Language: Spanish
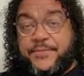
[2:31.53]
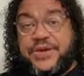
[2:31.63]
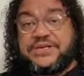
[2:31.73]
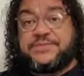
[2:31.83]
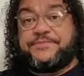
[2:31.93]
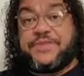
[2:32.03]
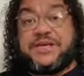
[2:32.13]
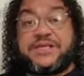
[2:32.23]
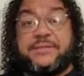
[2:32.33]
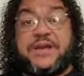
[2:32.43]
Pues
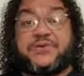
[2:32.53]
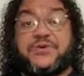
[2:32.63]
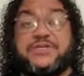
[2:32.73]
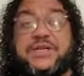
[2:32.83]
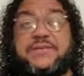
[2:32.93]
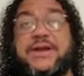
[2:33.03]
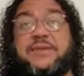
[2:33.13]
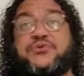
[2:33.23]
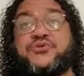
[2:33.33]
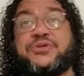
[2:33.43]
este Marco que
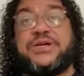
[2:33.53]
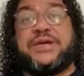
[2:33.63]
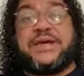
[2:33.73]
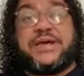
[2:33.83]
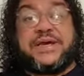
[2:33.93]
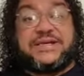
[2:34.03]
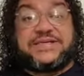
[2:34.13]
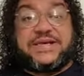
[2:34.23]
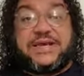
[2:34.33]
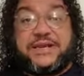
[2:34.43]
celebramos
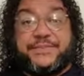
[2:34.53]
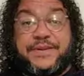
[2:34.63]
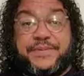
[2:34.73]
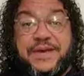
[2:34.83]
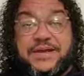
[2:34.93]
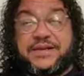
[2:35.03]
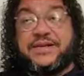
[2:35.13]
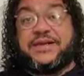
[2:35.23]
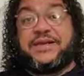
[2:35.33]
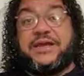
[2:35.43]
es el
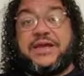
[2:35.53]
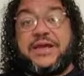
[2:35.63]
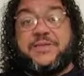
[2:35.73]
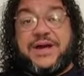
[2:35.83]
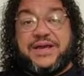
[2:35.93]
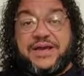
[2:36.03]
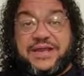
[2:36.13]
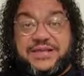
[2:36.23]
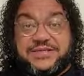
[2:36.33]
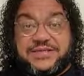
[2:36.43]
primer
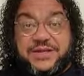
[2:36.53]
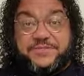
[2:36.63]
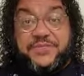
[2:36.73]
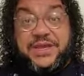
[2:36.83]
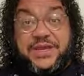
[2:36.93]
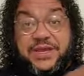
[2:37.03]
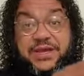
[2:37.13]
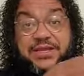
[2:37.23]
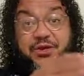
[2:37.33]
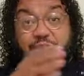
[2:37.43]
evangelista
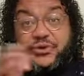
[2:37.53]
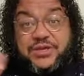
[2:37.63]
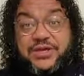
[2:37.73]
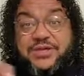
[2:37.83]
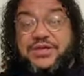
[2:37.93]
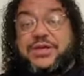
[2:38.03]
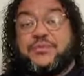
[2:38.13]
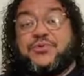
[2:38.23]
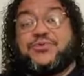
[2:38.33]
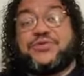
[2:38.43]
en el orden que
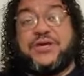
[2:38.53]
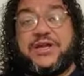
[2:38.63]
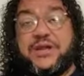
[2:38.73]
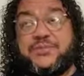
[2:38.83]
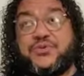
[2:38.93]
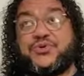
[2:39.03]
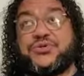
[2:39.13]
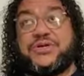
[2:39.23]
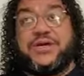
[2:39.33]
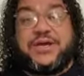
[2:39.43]
tenemos, si
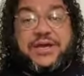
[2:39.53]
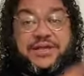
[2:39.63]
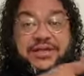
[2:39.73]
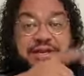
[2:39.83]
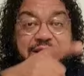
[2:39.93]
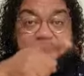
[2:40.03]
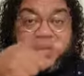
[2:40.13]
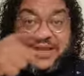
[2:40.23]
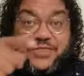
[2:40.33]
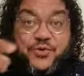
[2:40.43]
queremos, en la
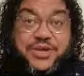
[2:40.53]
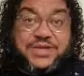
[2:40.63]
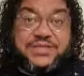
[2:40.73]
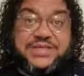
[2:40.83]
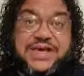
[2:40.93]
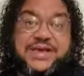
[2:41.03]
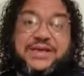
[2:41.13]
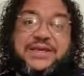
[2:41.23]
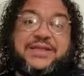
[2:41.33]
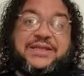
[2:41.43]
manera de
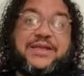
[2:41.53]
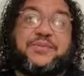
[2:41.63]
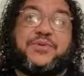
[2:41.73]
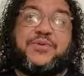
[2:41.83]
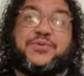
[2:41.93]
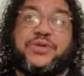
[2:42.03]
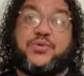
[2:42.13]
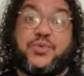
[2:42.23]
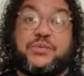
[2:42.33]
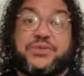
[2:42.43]
organizar en términos
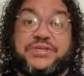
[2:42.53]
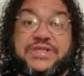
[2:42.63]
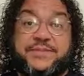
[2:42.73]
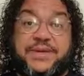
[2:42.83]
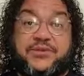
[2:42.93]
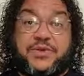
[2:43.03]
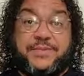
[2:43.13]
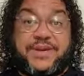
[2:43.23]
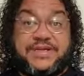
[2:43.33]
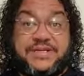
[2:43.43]
del Nuevo Testamento,
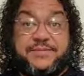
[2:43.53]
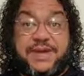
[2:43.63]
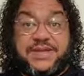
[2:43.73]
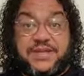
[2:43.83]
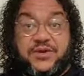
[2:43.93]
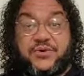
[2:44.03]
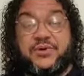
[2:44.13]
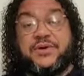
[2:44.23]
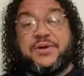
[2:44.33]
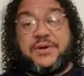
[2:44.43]
aparece
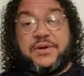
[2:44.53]
Mateo,